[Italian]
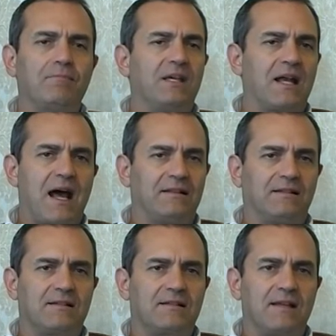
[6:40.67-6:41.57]

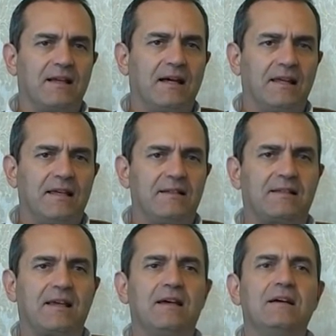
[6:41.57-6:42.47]
migrante
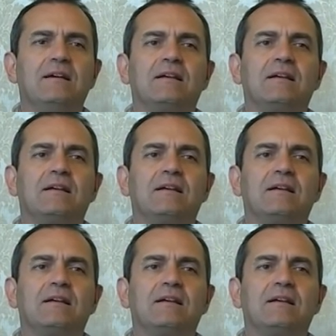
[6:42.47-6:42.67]
senegalese